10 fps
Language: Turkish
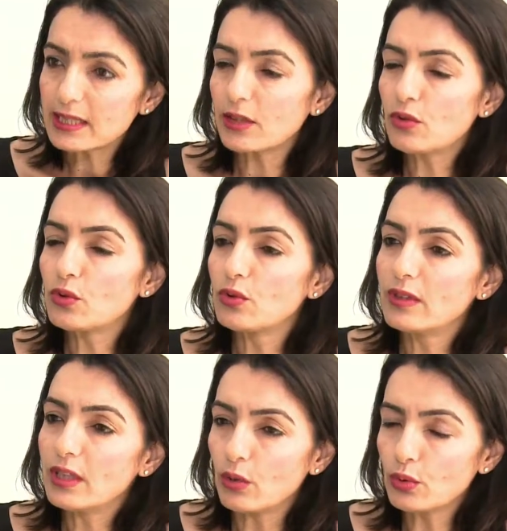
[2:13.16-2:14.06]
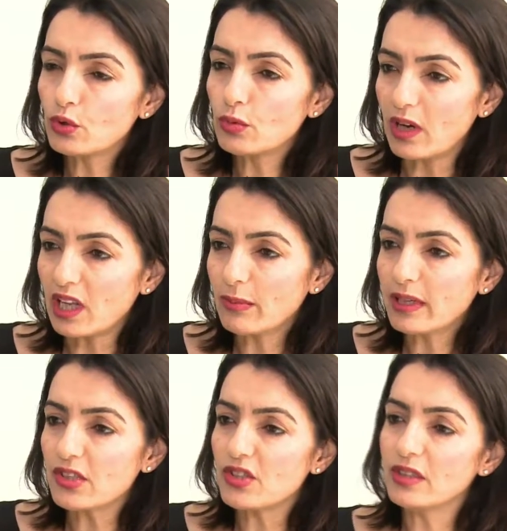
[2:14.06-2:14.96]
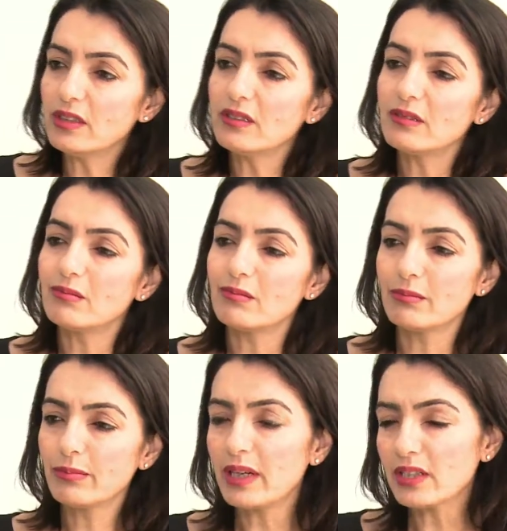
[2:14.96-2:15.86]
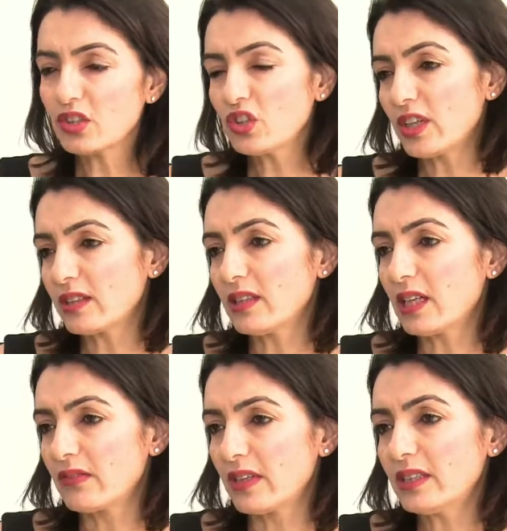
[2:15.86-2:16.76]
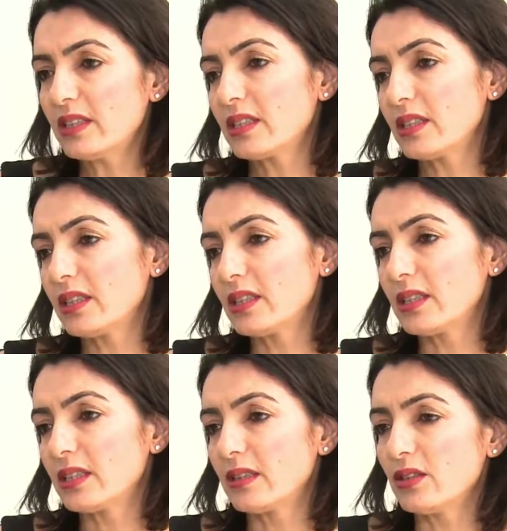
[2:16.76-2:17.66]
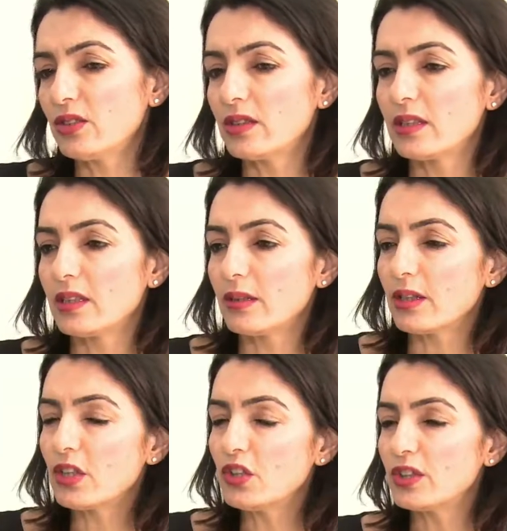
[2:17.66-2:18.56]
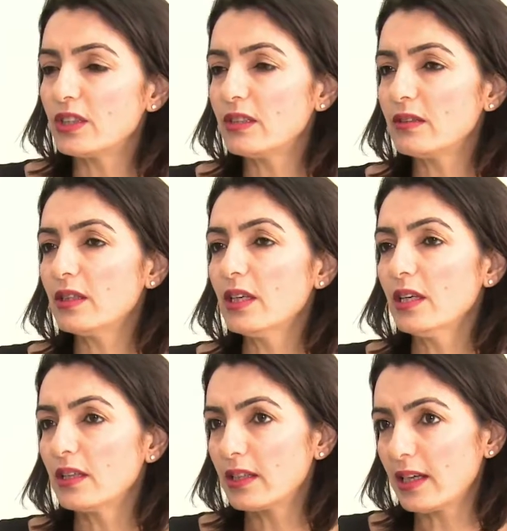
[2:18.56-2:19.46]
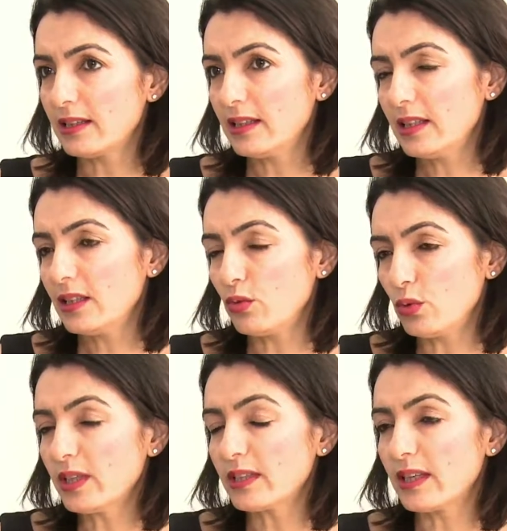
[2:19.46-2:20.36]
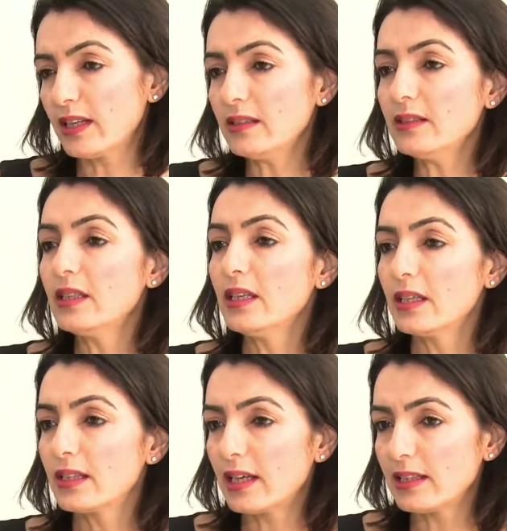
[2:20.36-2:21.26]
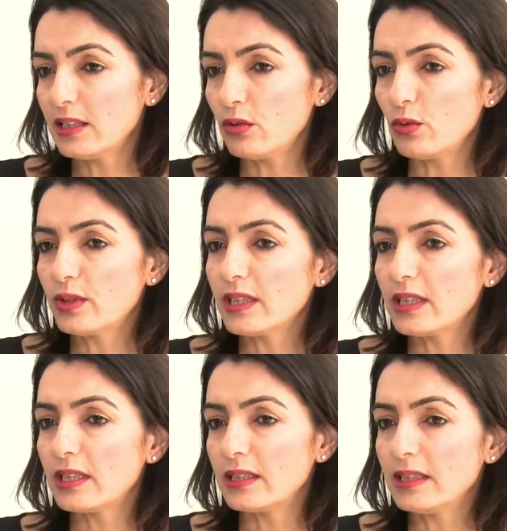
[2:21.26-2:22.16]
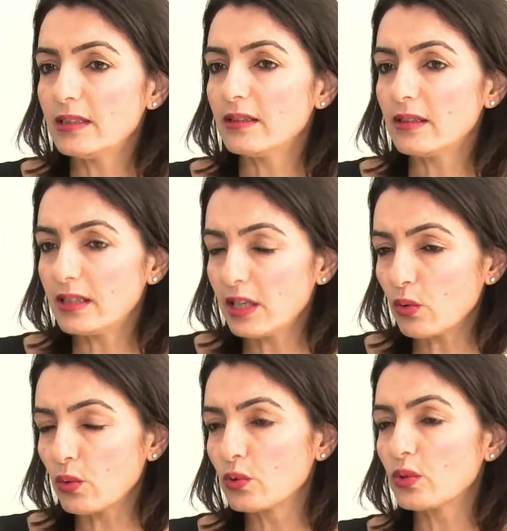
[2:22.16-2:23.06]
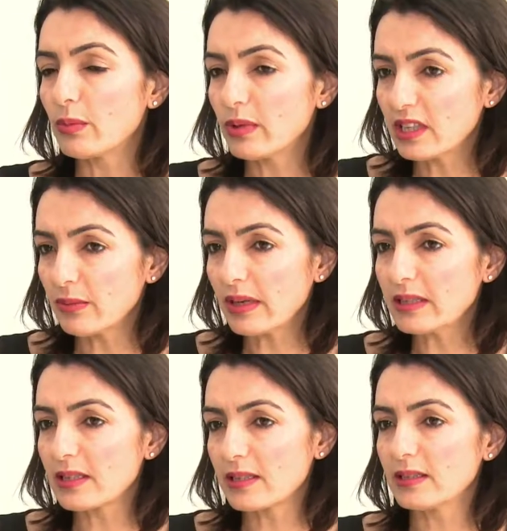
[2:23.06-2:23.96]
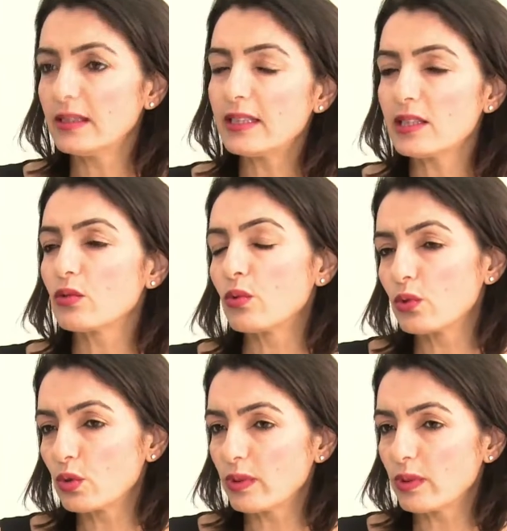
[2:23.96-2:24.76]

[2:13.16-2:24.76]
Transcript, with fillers: statüsünde oturum almak için bazı şartlar var. E, işte kişinin geldiği ülkeden, geldiği ülkenin ne olduğuna bakılmaksızın, neresi olduğu